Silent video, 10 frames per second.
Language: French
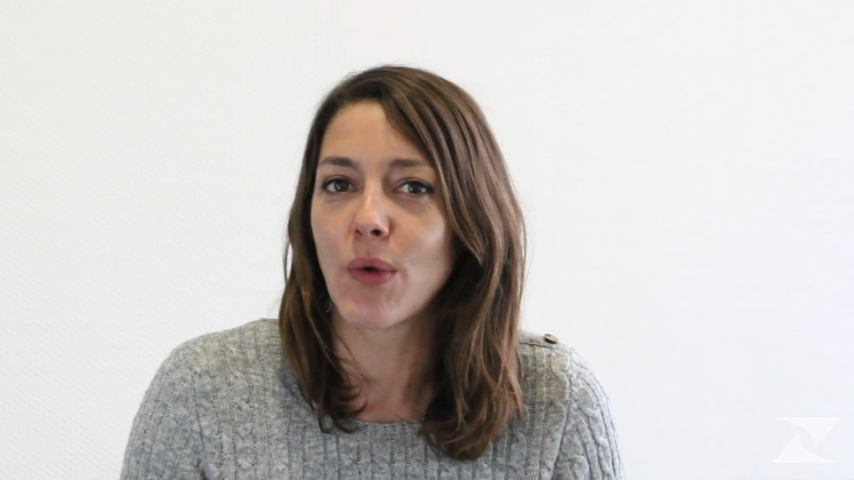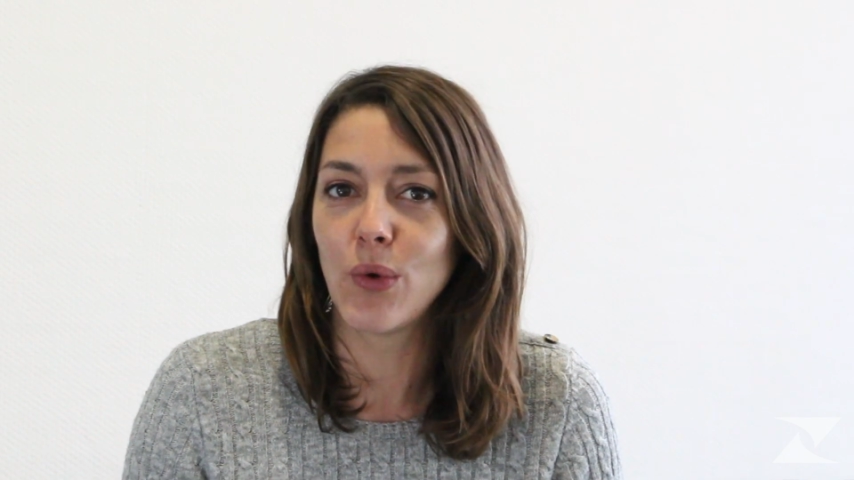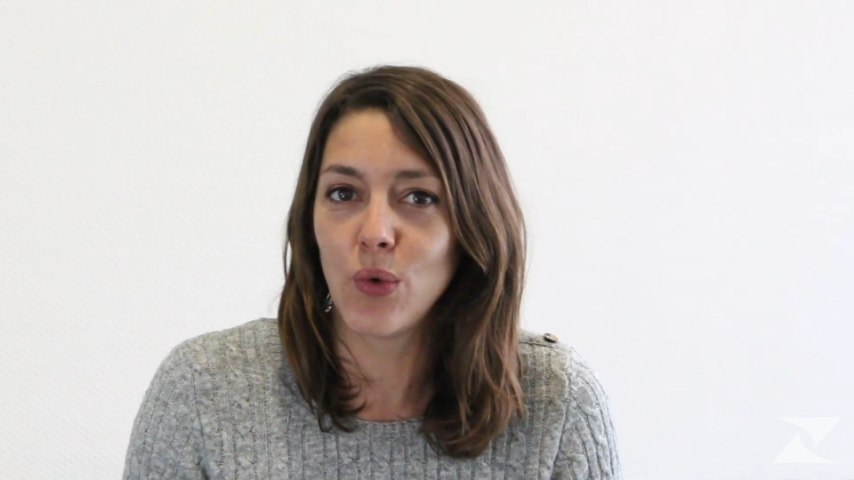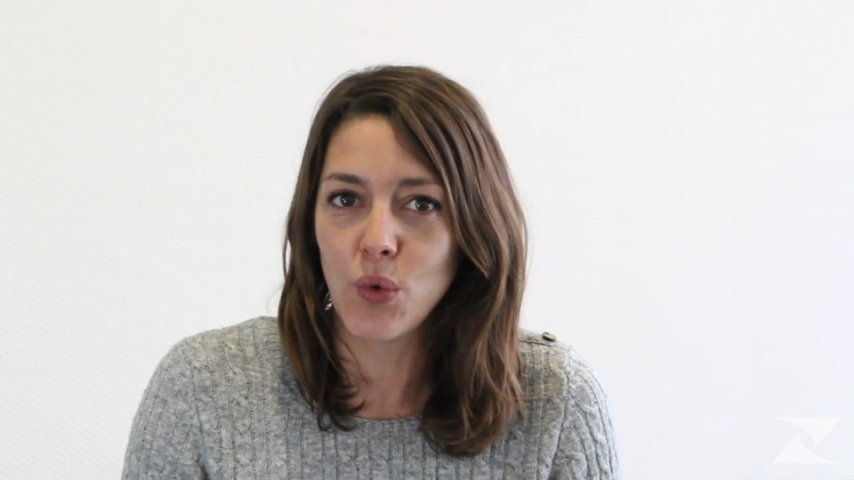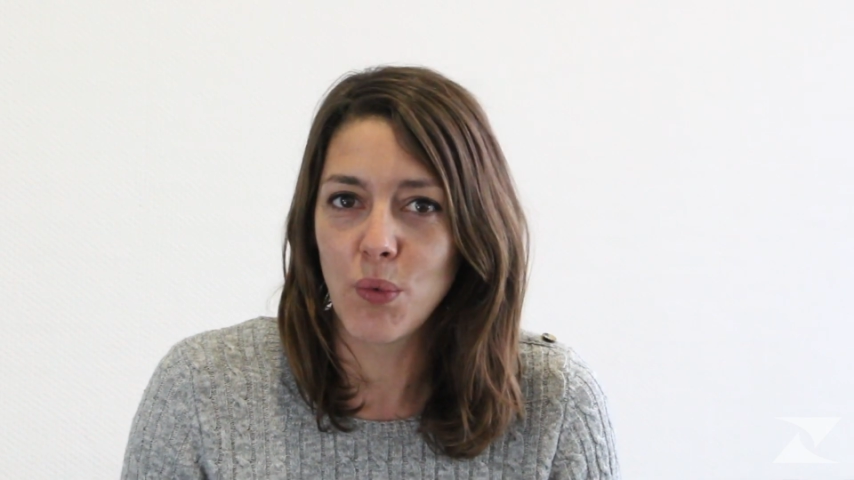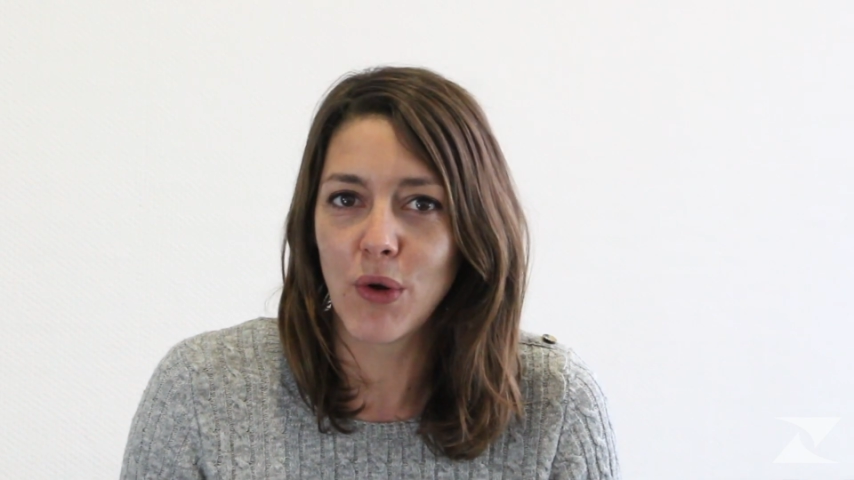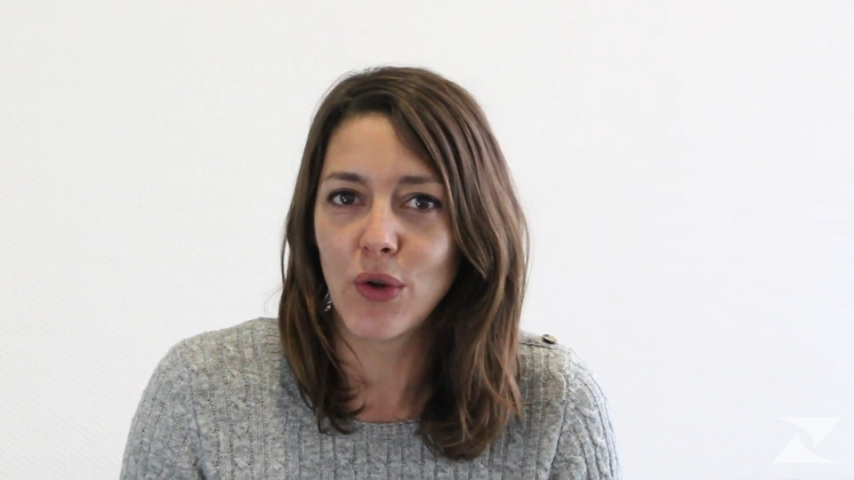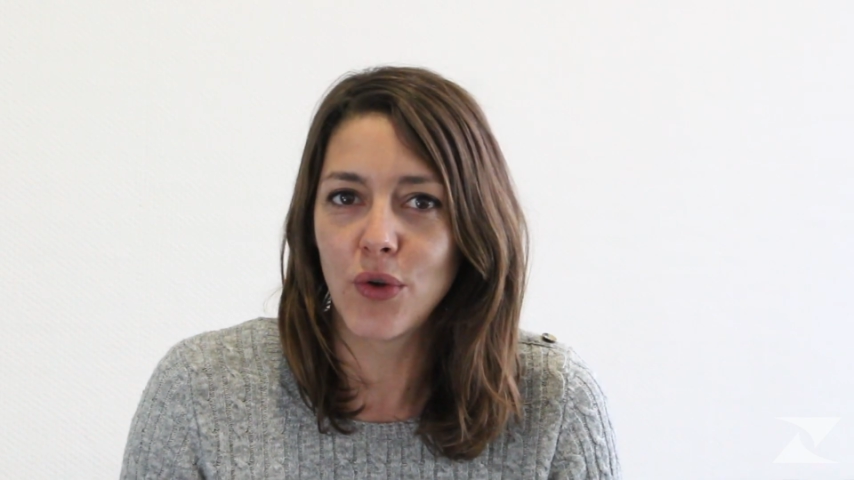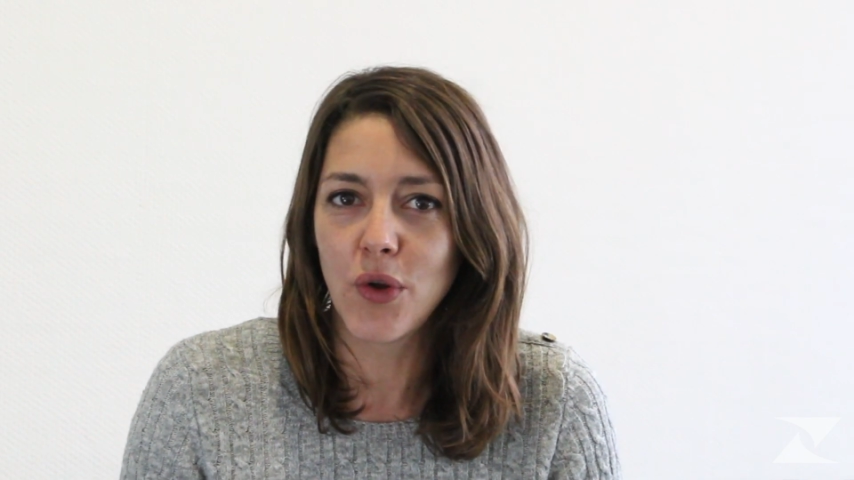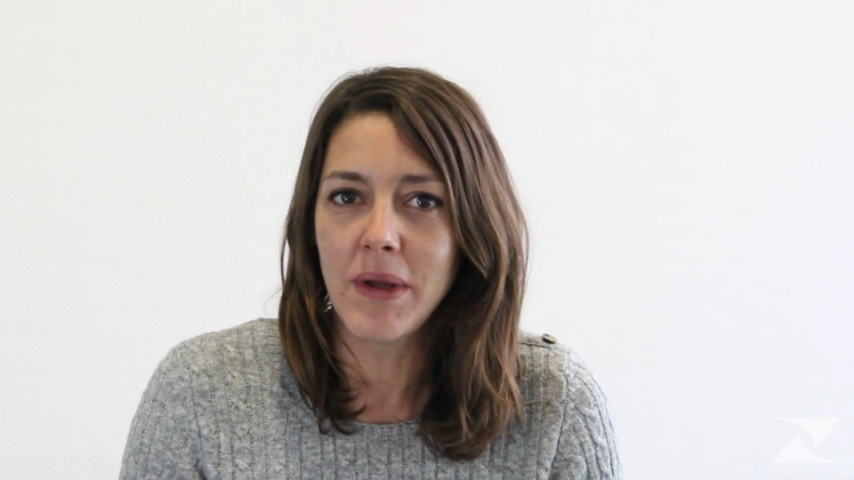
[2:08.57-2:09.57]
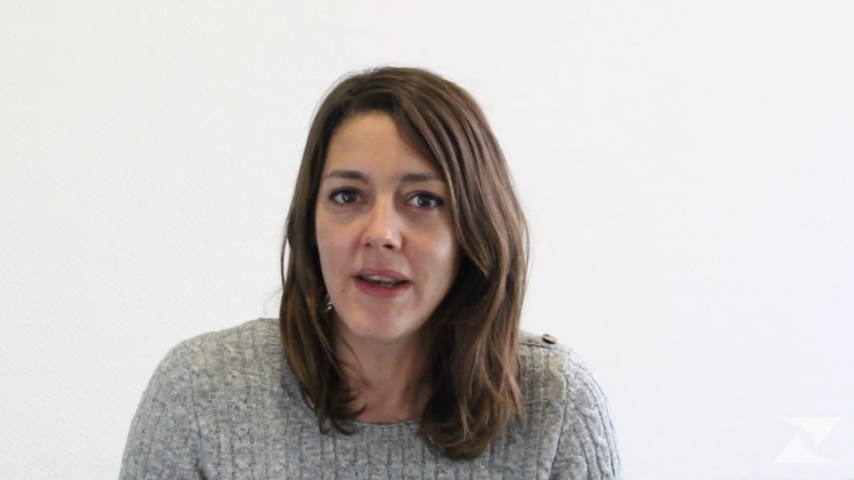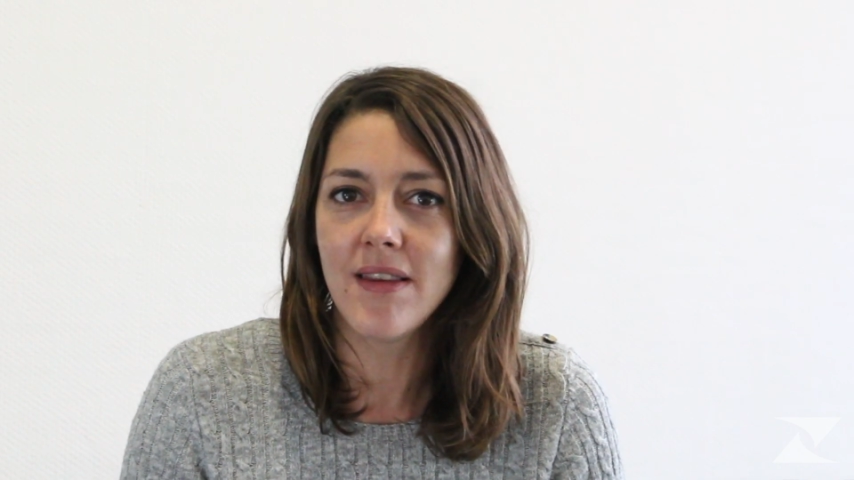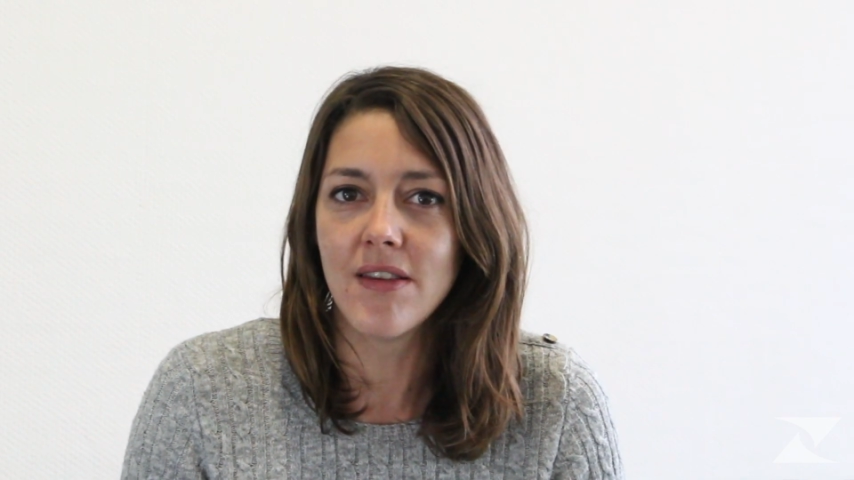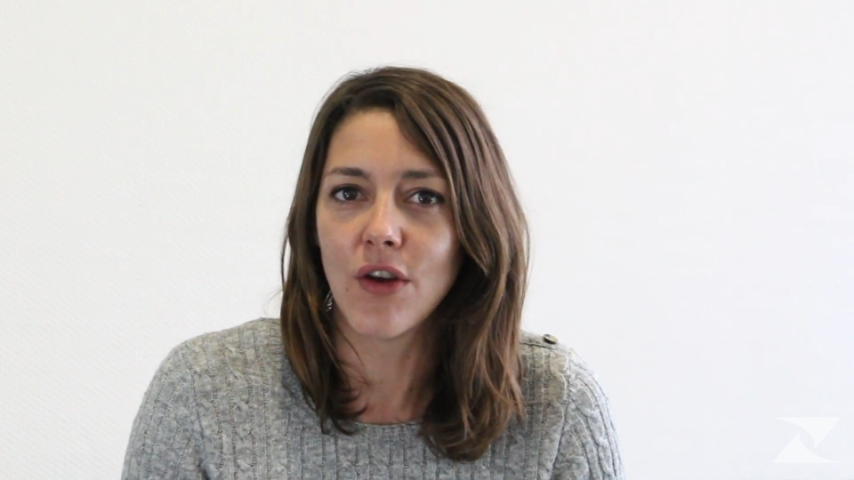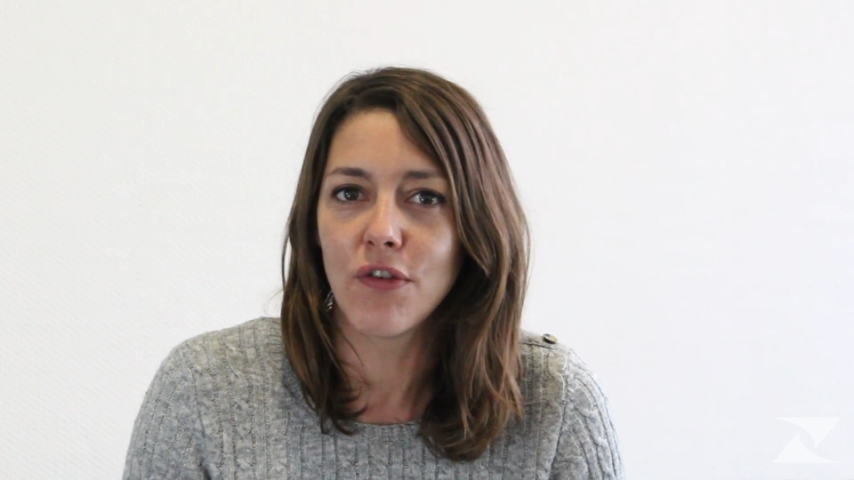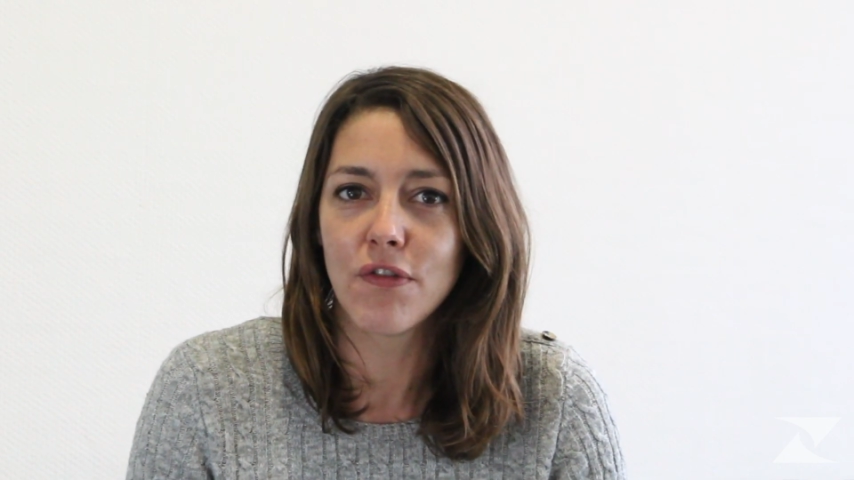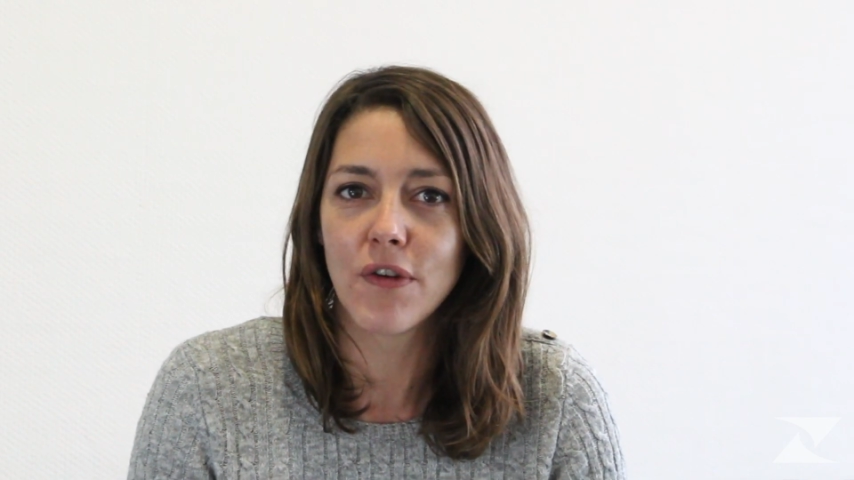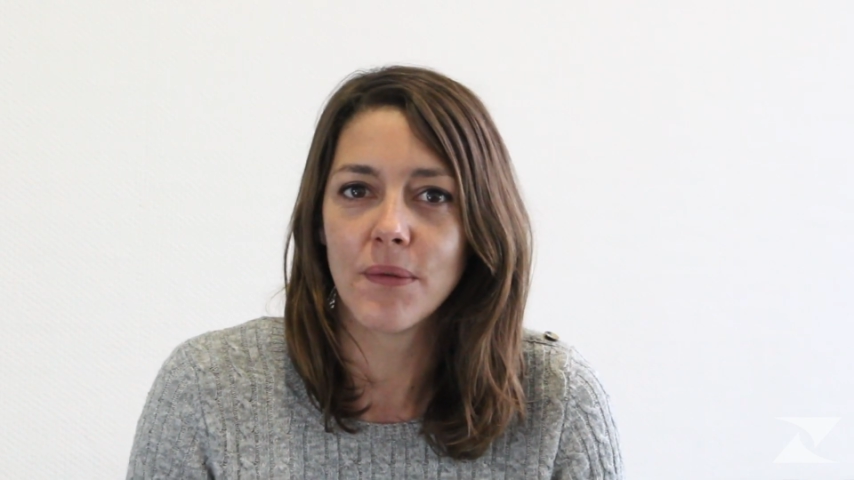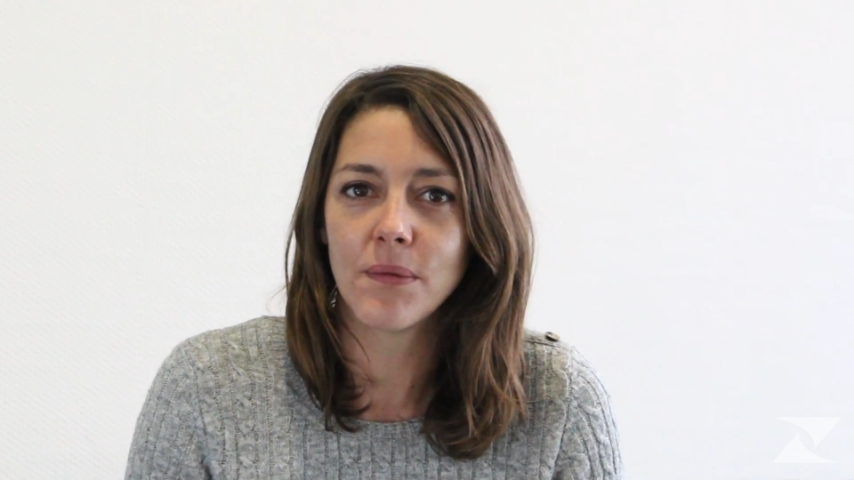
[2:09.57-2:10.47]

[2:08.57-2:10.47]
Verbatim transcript: soit le double de 2019.